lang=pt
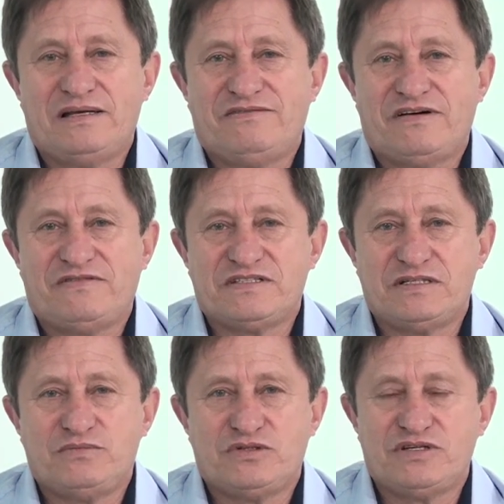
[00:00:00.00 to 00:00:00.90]
levar
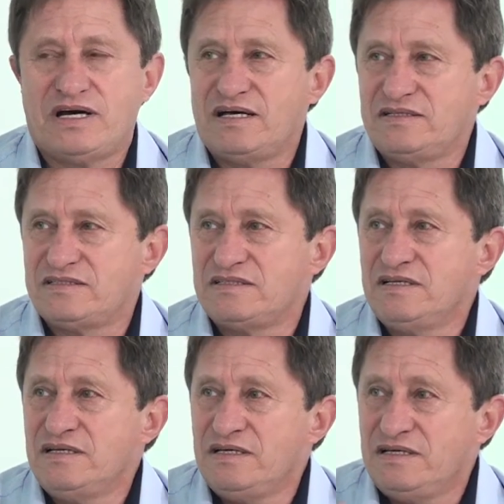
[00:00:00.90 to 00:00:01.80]
fazer meu diálise,
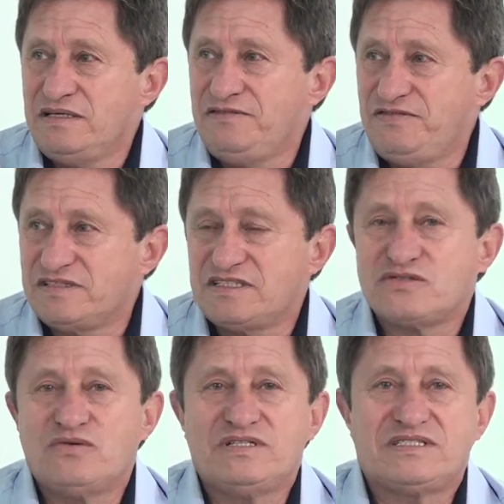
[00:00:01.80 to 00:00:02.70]
enfim,
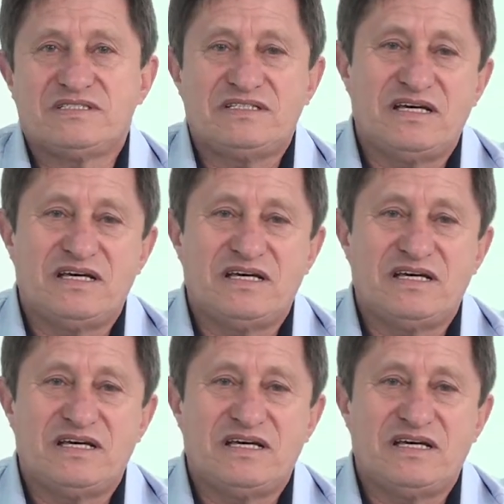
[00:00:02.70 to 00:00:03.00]
essas coisas.